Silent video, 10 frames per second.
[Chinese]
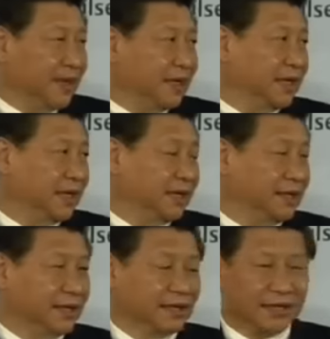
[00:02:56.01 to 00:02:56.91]
而且
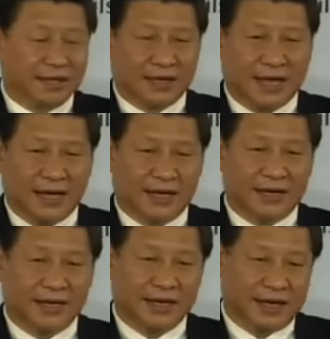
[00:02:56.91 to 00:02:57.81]
现在的改
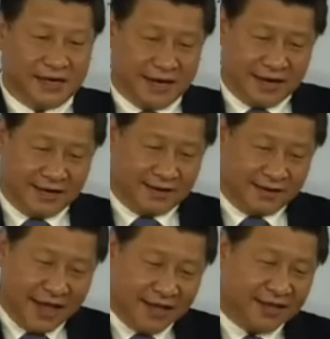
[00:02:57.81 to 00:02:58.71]
革也很难是
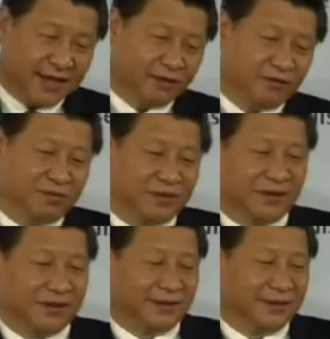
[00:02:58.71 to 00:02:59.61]
单向突
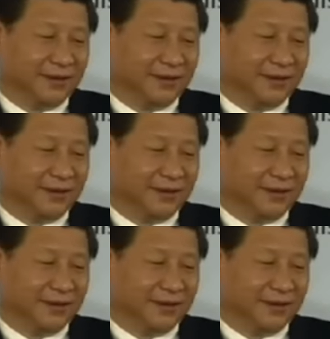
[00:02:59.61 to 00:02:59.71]
破，